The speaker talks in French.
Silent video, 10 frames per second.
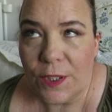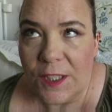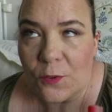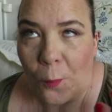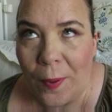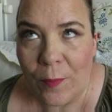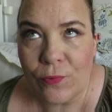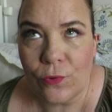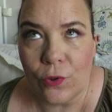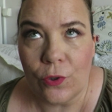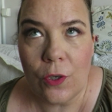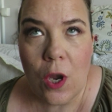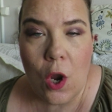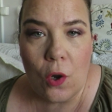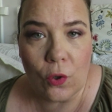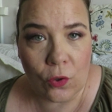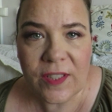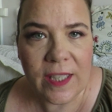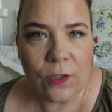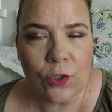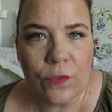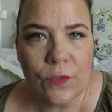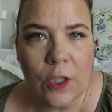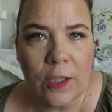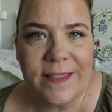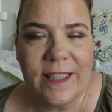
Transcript: qui sont pas poudreux, le conseil que je vous donne,